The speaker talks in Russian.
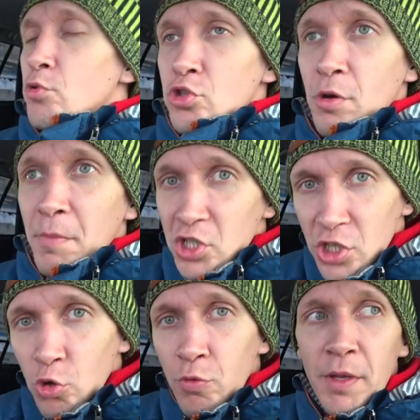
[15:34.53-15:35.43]
что
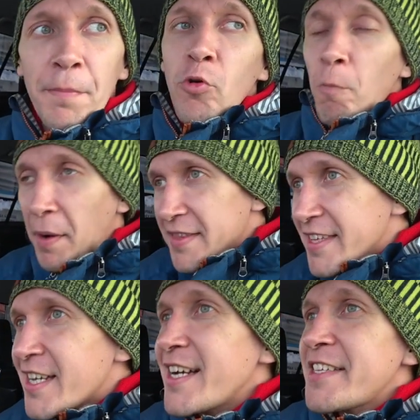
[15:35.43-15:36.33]
машину у меня покупать
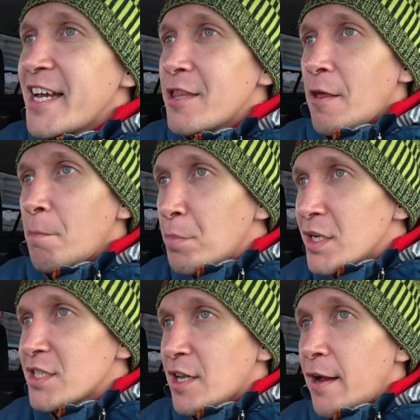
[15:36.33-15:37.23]
не хотят
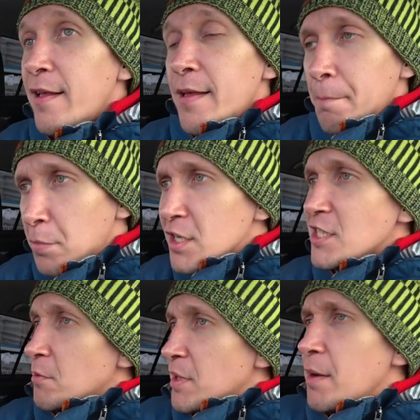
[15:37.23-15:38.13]
быстро.
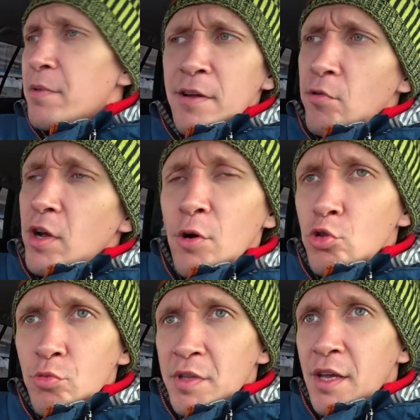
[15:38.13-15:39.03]
Быстрым я бы его,
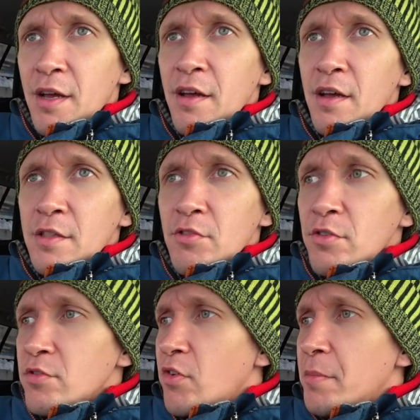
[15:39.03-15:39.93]
он у меня
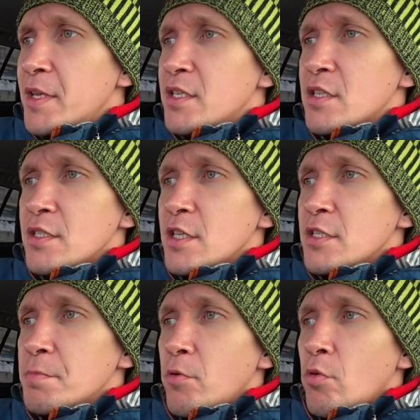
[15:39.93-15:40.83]
два месяца здесь,
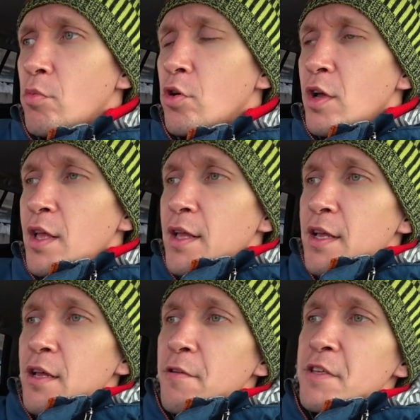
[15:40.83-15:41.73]
по-моему,
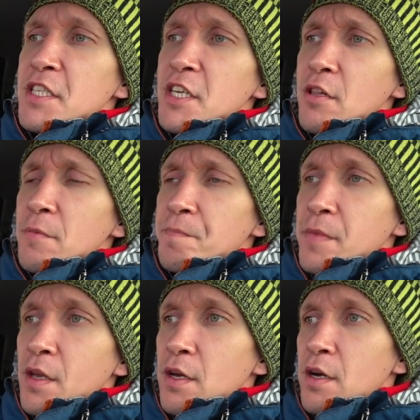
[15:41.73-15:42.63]
висел,
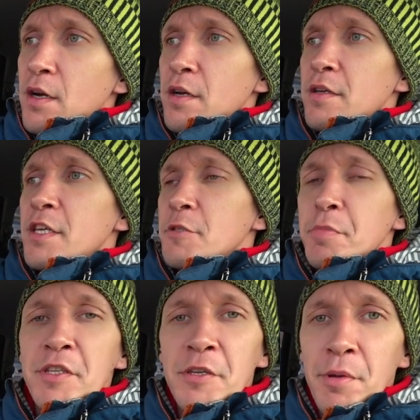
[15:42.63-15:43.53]
э, есть
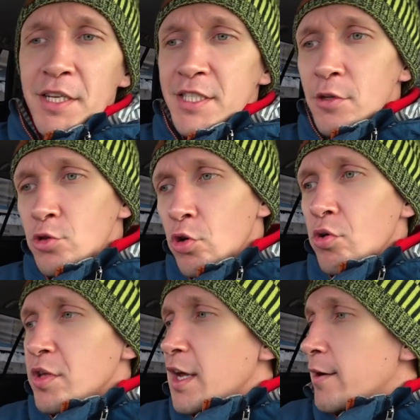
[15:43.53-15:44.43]
пить не просил, но
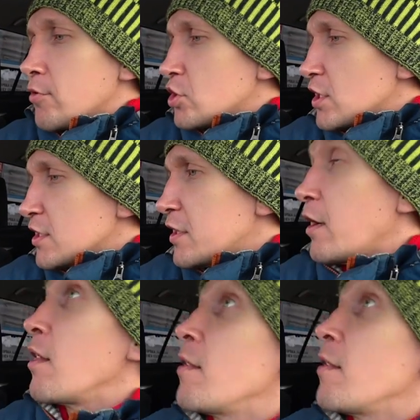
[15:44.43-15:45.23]
я его сейчас снял.